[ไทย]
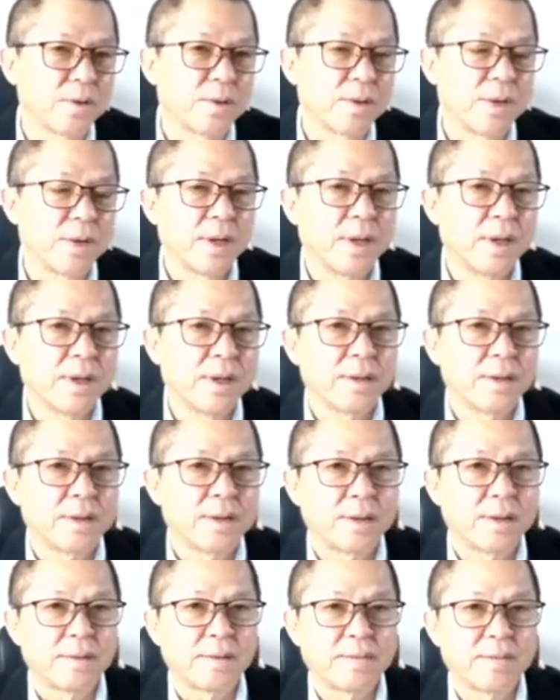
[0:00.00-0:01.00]
ราคาน้ำมั
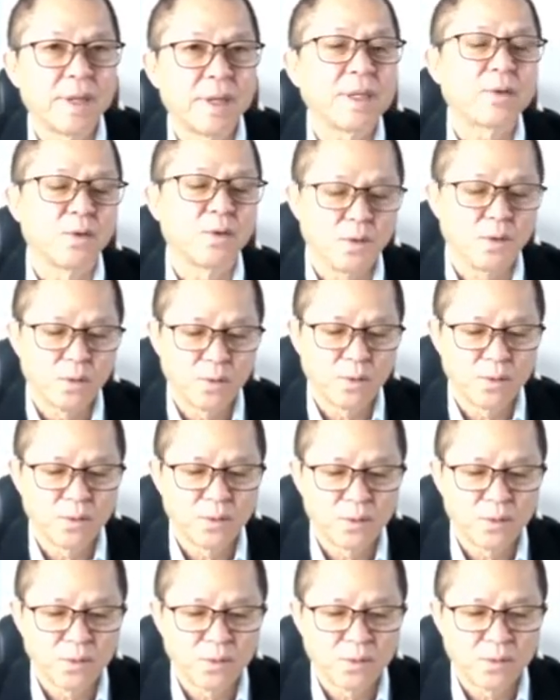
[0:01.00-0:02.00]
นในตลาด
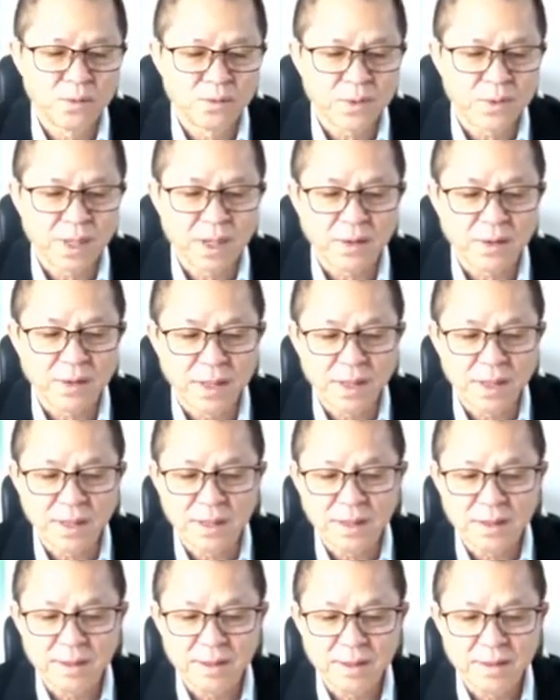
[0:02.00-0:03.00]
โลกขยับลงแร
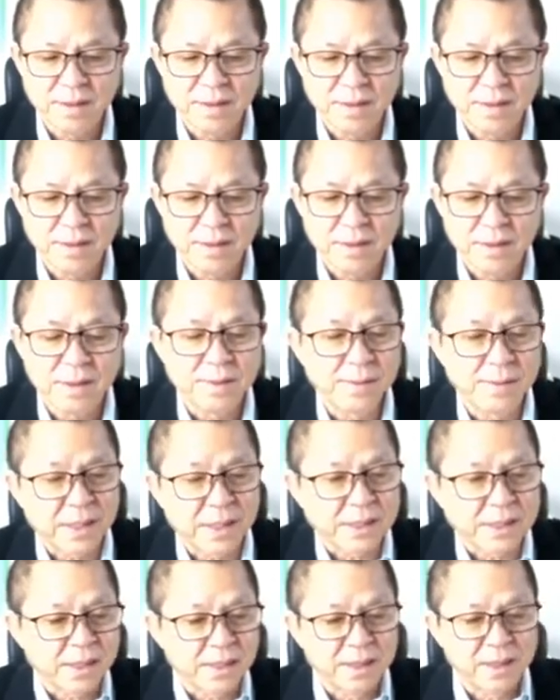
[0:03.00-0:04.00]
งอย่างต่อเนื่อง